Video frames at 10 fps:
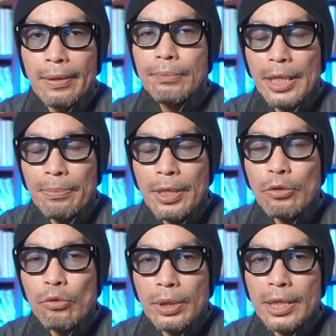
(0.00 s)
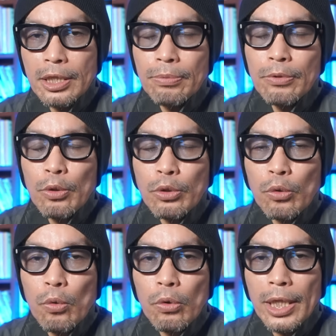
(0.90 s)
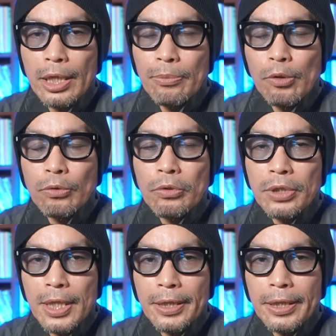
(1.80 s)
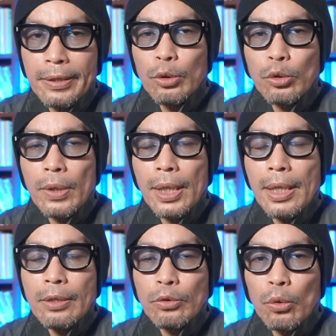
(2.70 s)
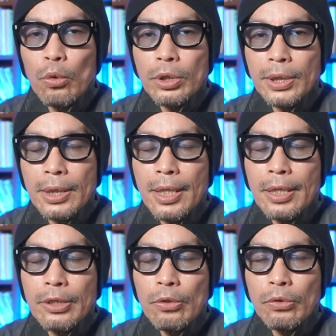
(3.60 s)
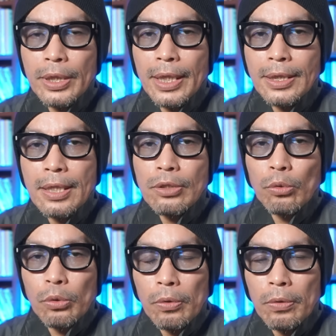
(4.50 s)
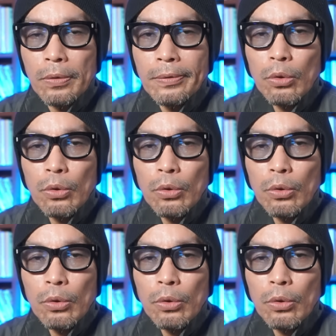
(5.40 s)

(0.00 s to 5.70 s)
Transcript: まあいますよね、自分こそこうやりもくのくせに断られるとこうして正義を振りかざす男。